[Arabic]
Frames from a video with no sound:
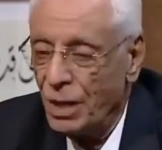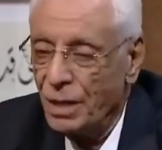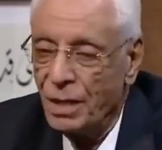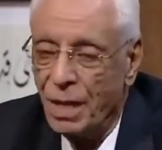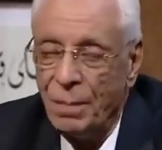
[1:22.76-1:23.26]

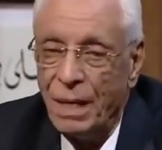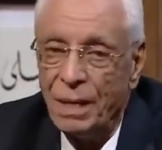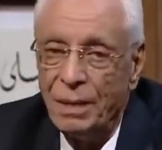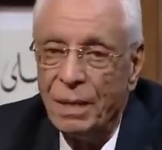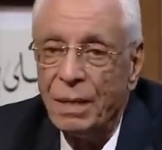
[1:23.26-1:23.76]
عليك ده جميل
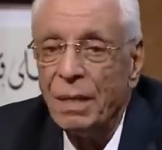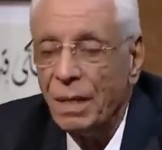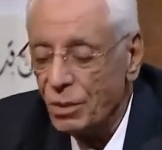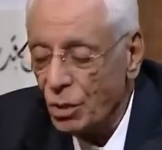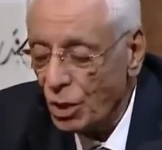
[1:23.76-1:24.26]
جدا
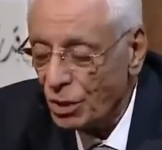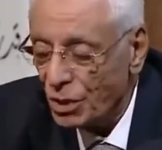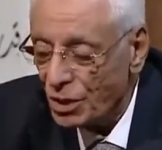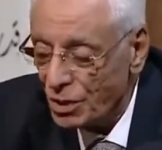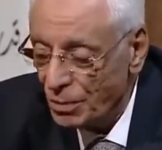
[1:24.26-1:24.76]
سرعه
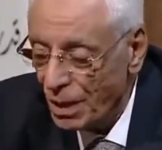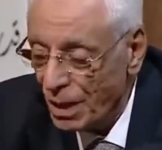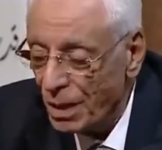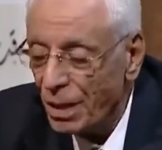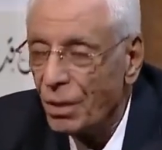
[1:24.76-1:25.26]
الترسيب
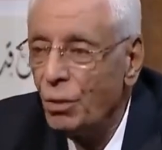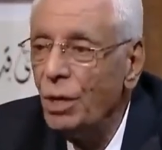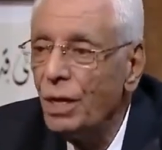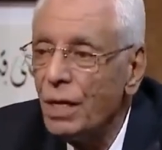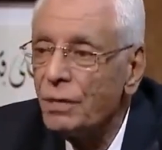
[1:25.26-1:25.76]
ده
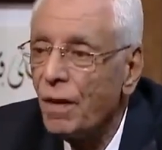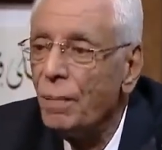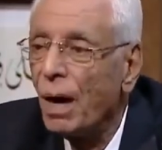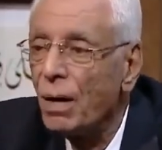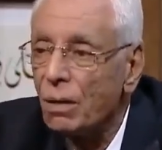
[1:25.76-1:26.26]
كل الناس
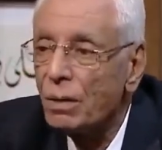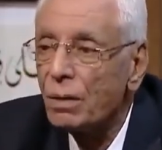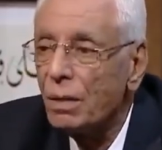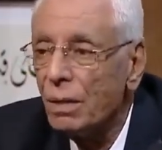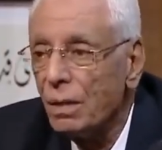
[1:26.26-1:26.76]
فاهمه
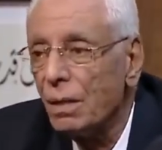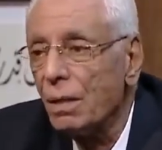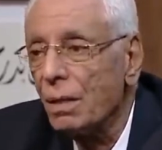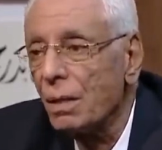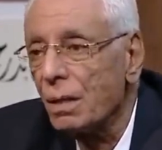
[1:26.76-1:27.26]
غلط
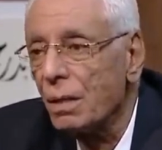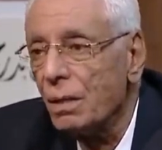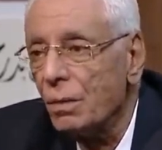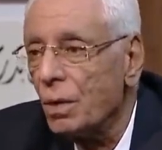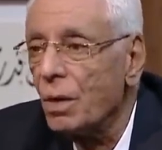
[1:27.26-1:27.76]

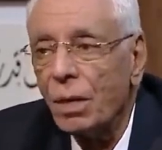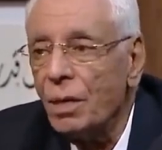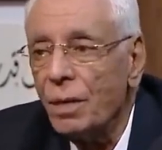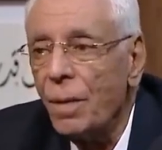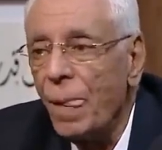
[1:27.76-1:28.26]
كويس والله
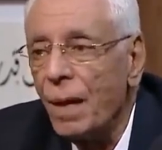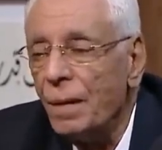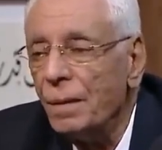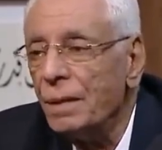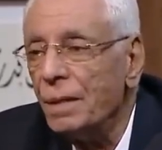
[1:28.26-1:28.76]

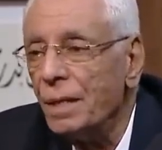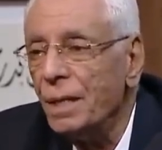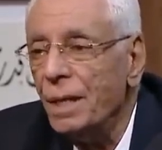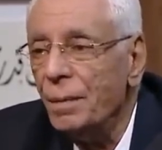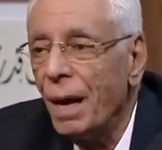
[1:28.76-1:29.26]
نفهم بقى صح
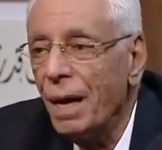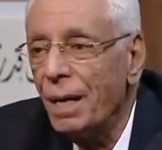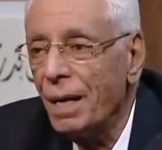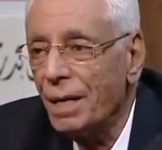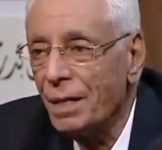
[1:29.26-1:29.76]
يجي لي بقى
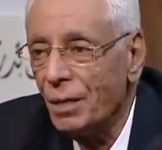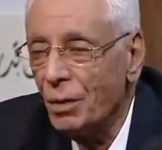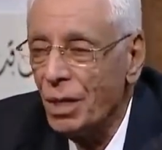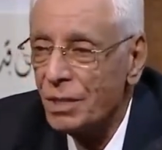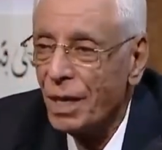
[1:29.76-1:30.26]
العياده
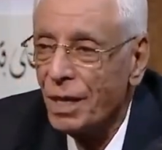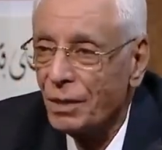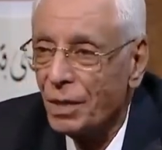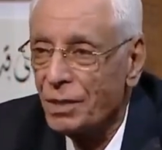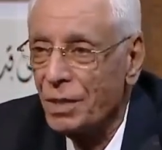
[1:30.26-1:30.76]
يقول لي اصل انا
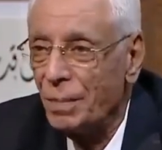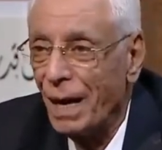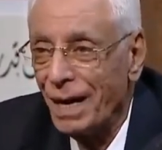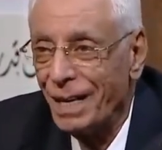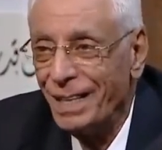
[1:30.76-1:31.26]

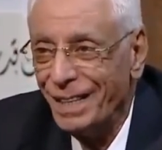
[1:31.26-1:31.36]
ترسيبي عالي